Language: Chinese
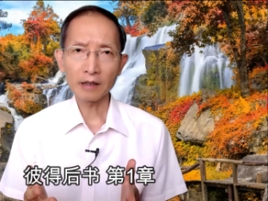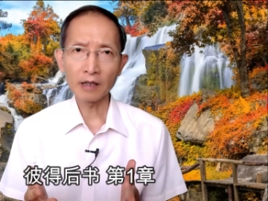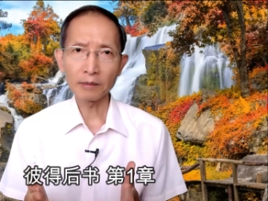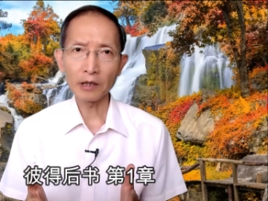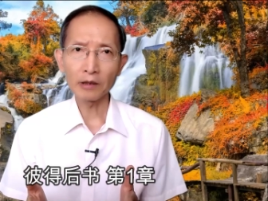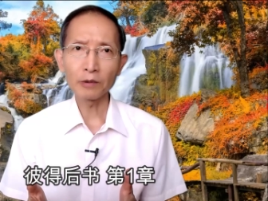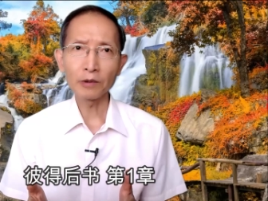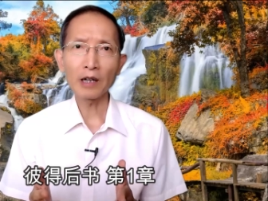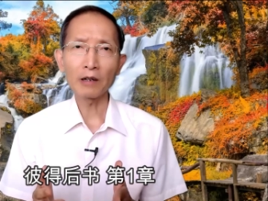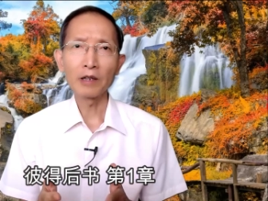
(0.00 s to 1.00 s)
特别
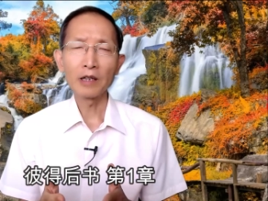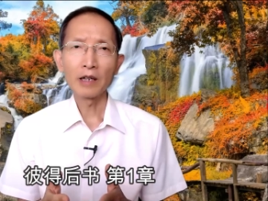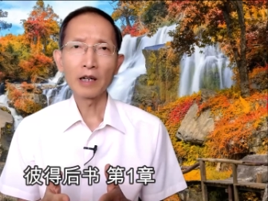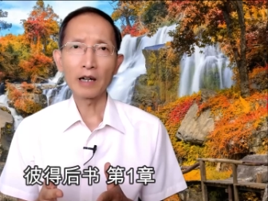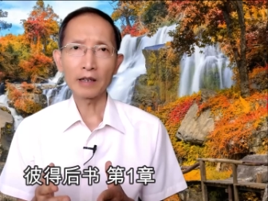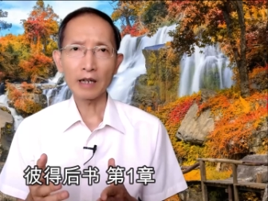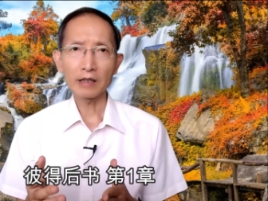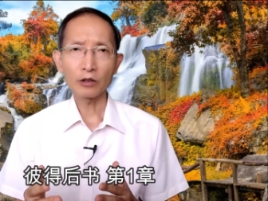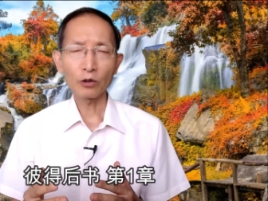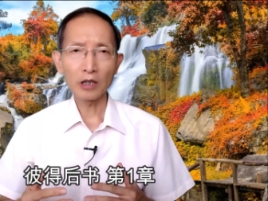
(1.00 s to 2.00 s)
问到啊，
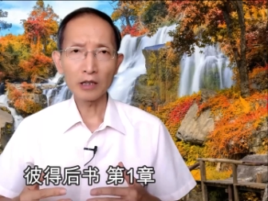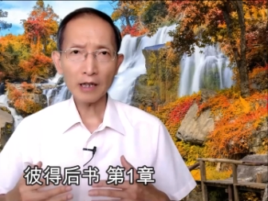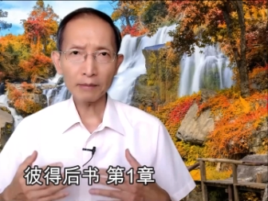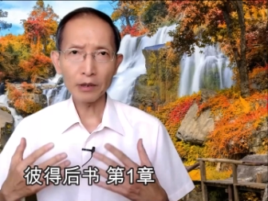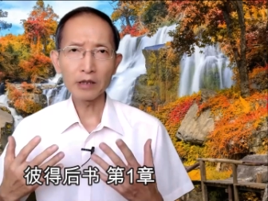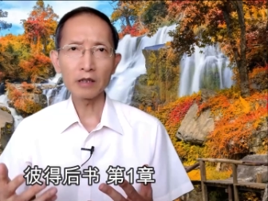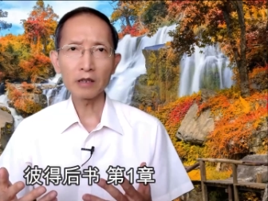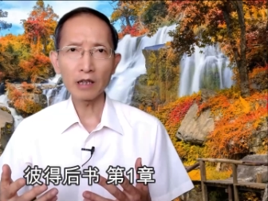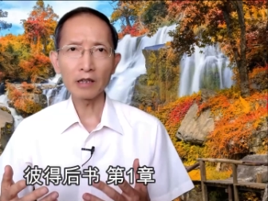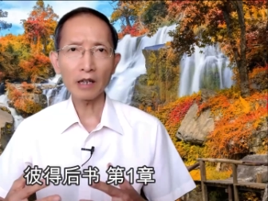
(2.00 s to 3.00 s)
他在脱离帐篷
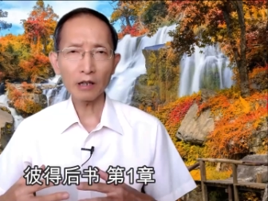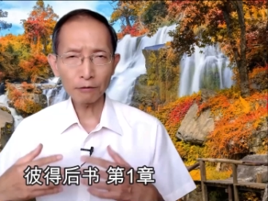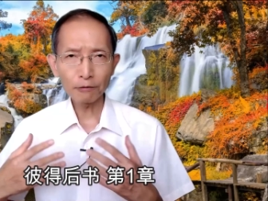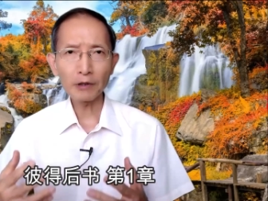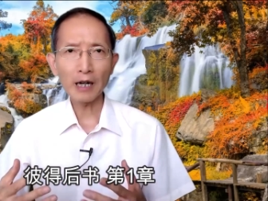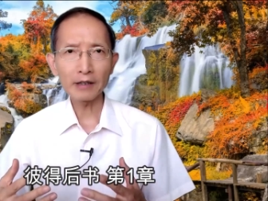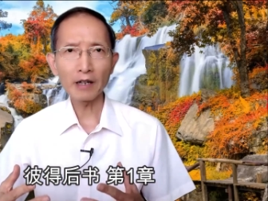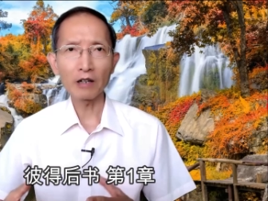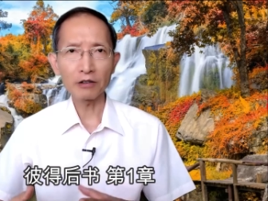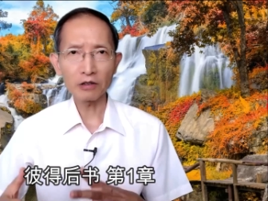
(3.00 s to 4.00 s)
之前，他的负担
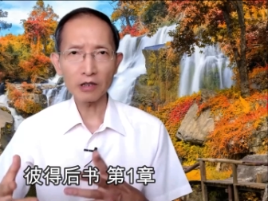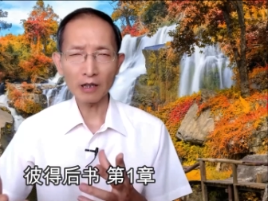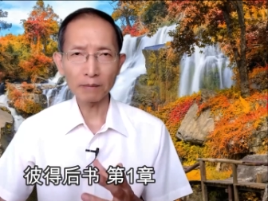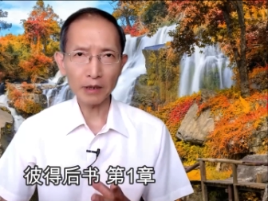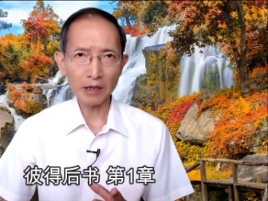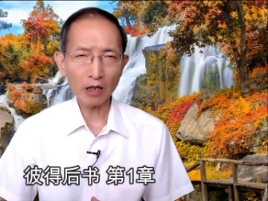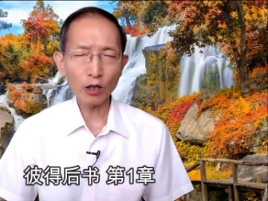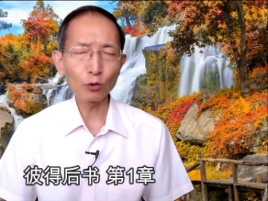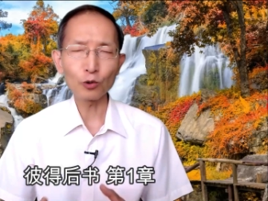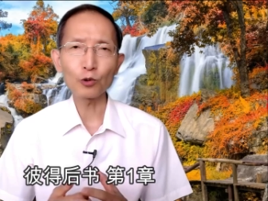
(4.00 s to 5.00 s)
啊，就写了彼得
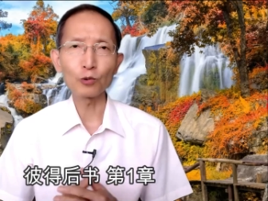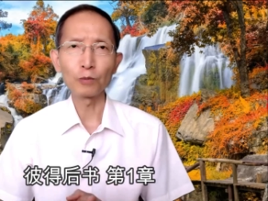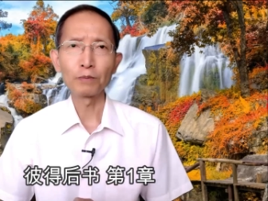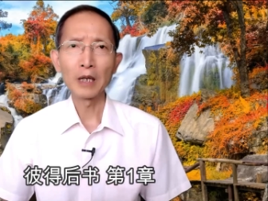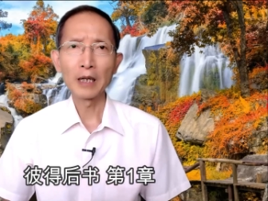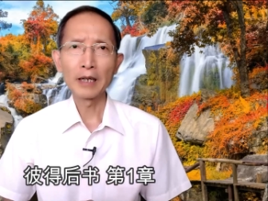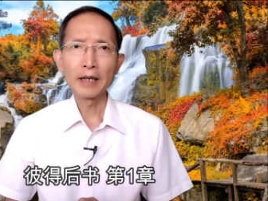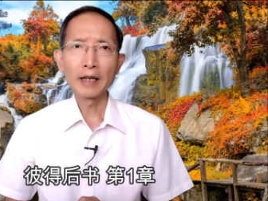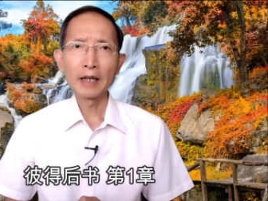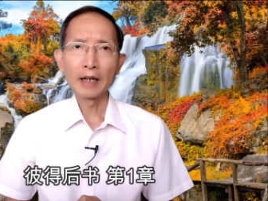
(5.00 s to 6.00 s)
后书。
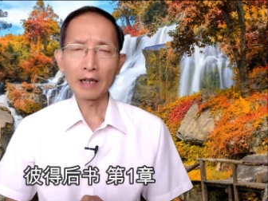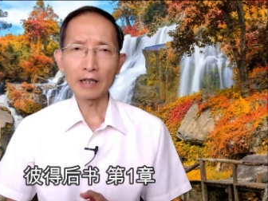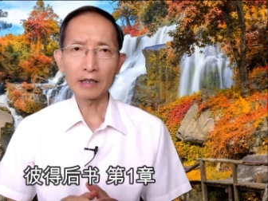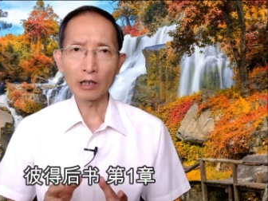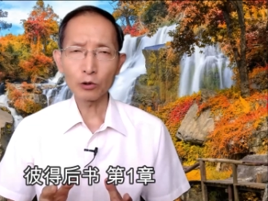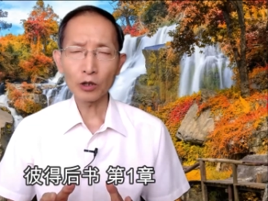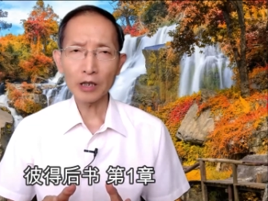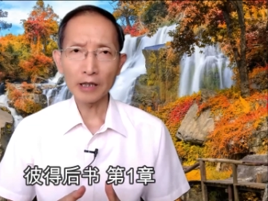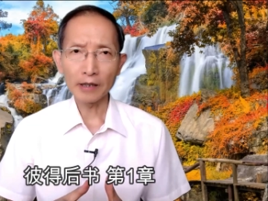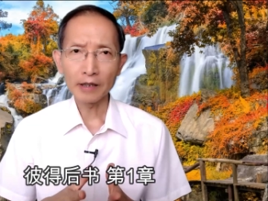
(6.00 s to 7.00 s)
那写作
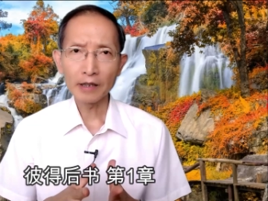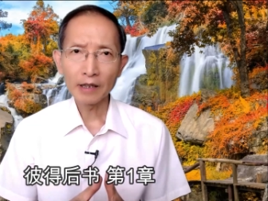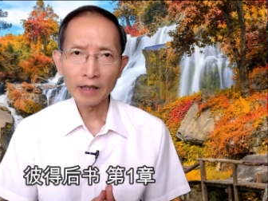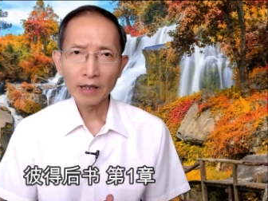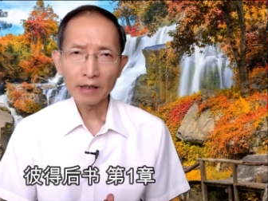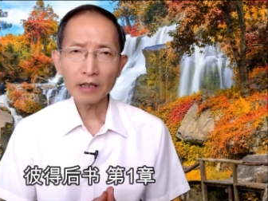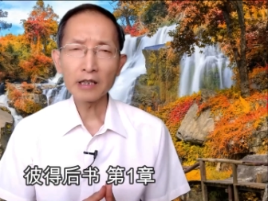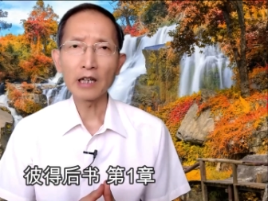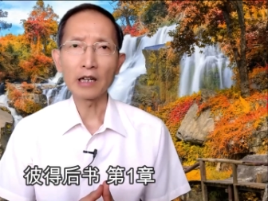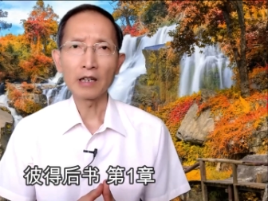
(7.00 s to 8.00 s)
的
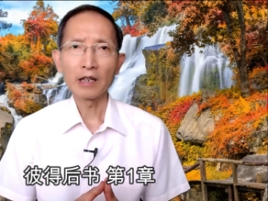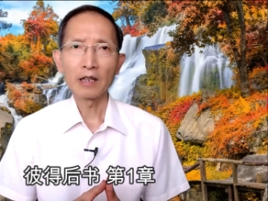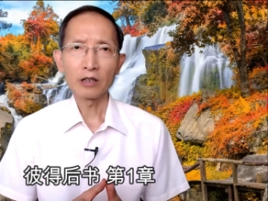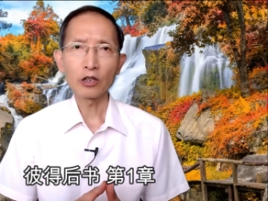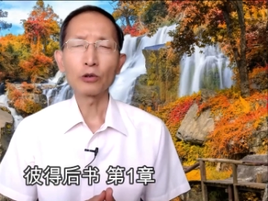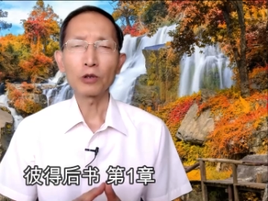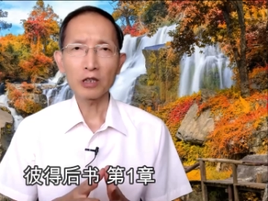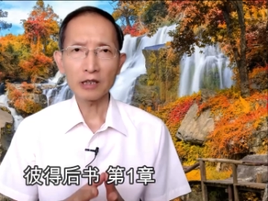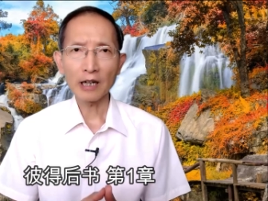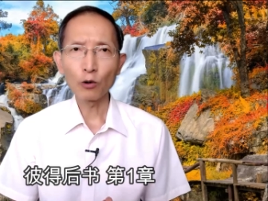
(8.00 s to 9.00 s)
地点就
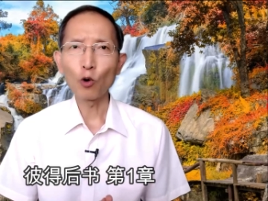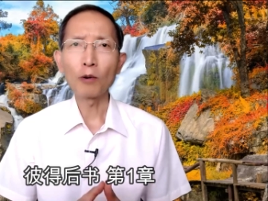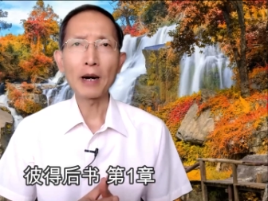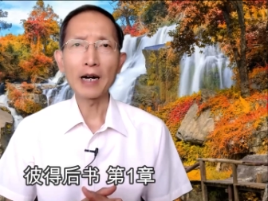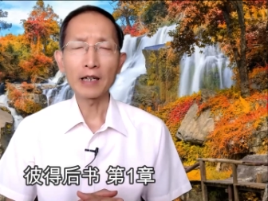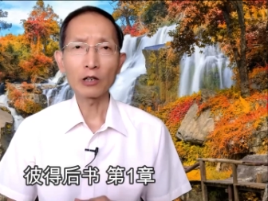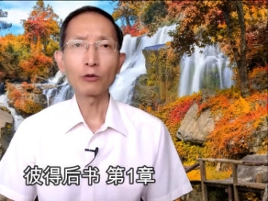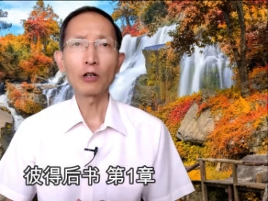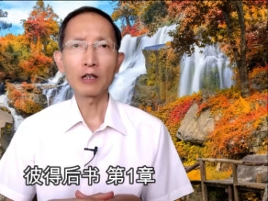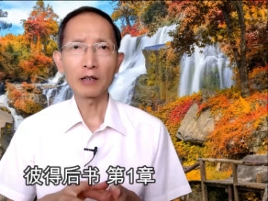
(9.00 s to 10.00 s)
是在罗马，
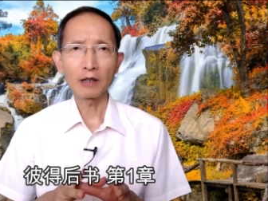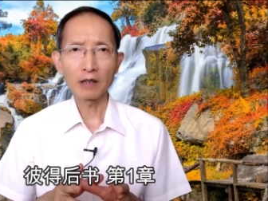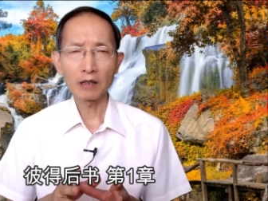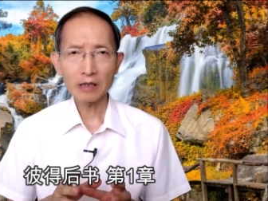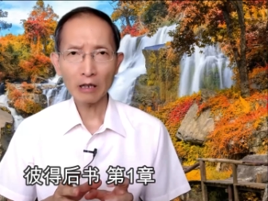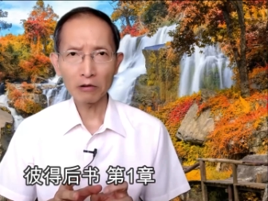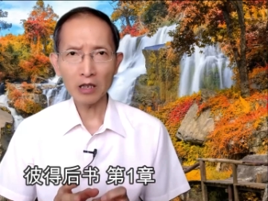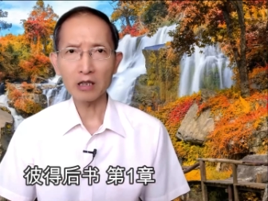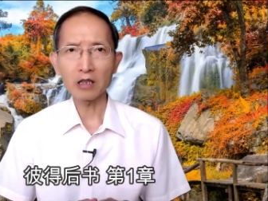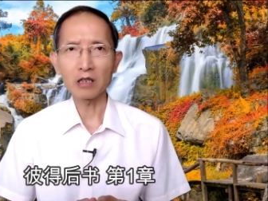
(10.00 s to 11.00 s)
因为照
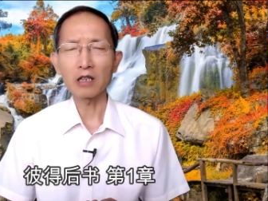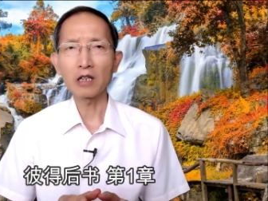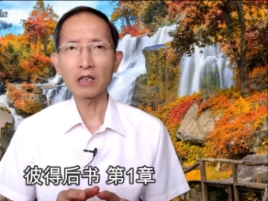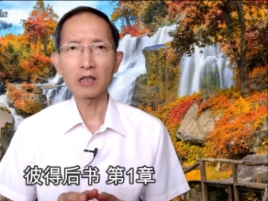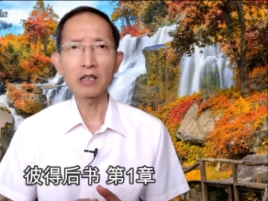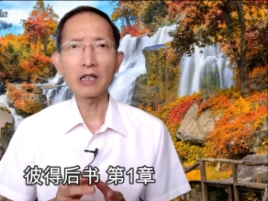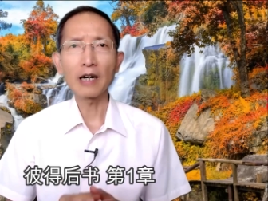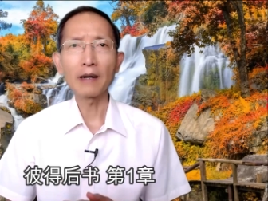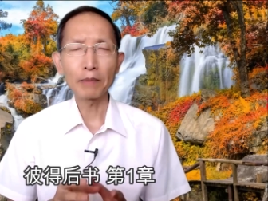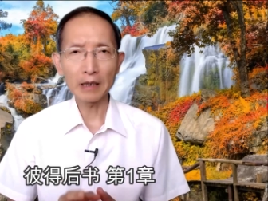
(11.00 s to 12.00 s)
历史的记
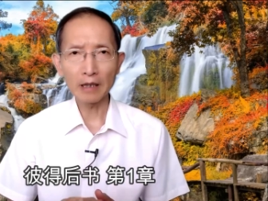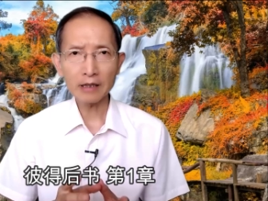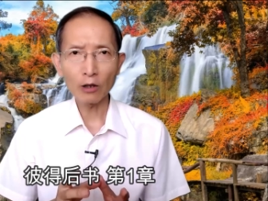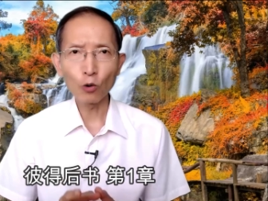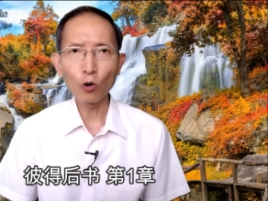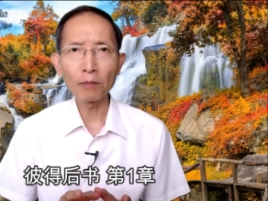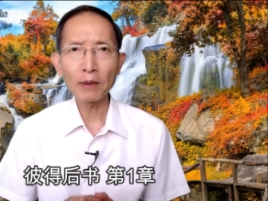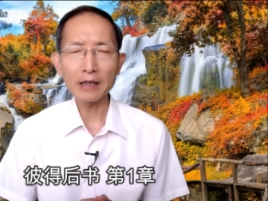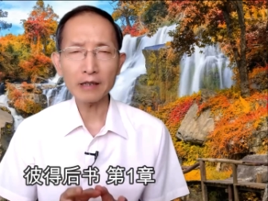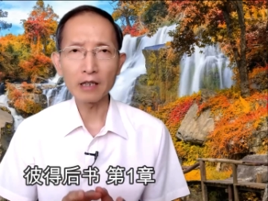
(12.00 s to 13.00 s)
载，彼得在罗
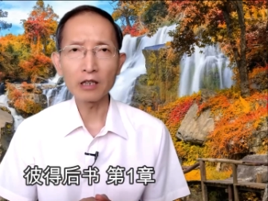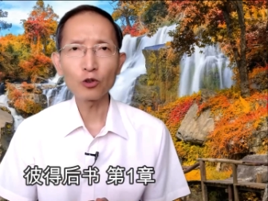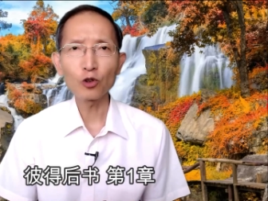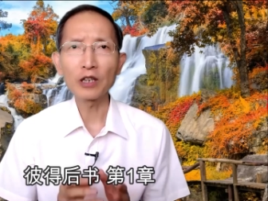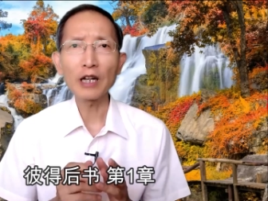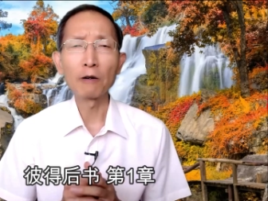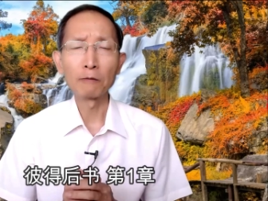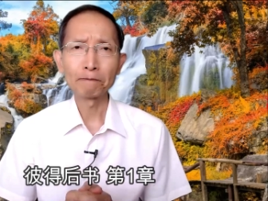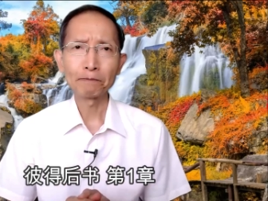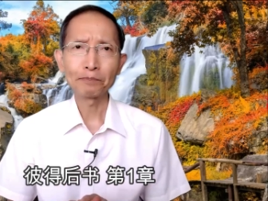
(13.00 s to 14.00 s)
马城殉道。